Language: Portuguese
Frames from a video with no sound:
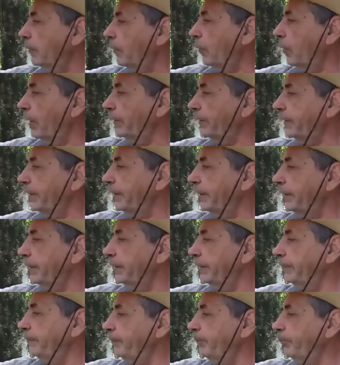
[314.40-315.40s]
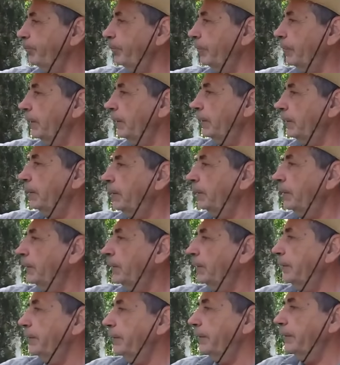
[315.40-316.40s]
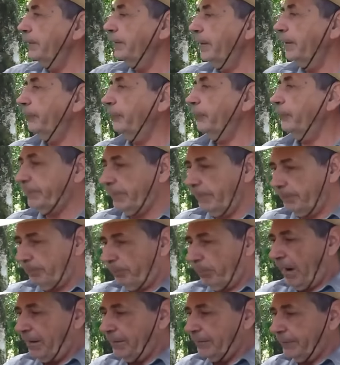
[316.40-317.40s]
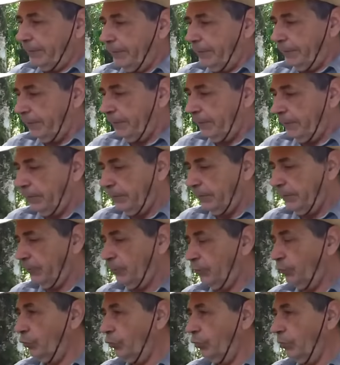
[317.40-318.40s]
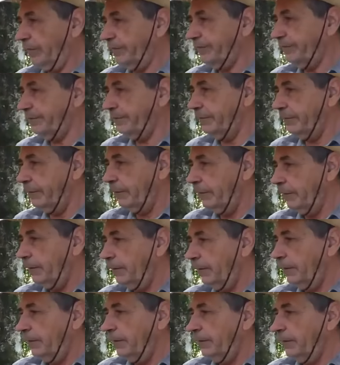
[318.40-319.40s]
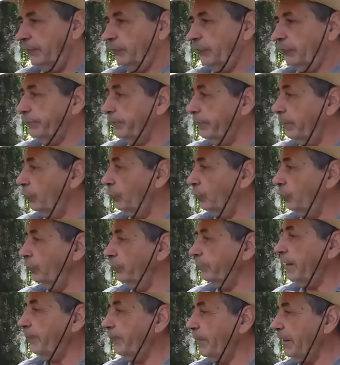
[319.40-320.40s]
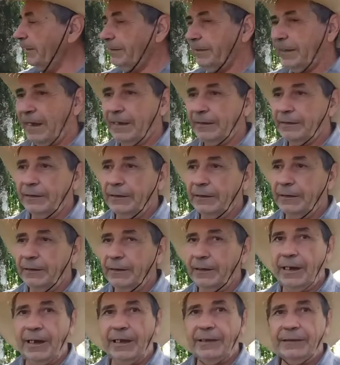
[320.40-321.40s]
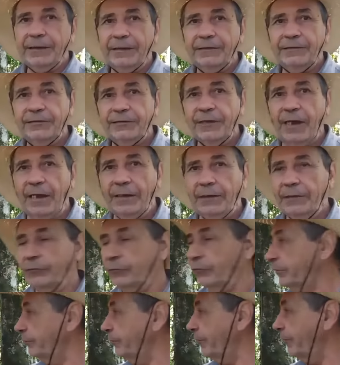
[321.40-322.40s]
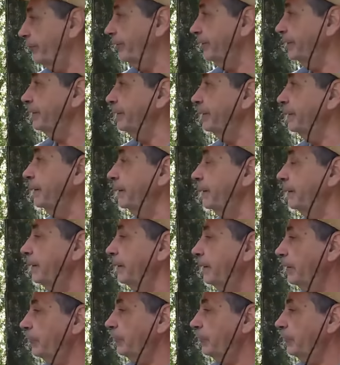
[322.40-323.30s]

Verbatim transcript: Corta ele. E daí você parte em duas. E você usa a metade, cada chá que você vai fazer dele.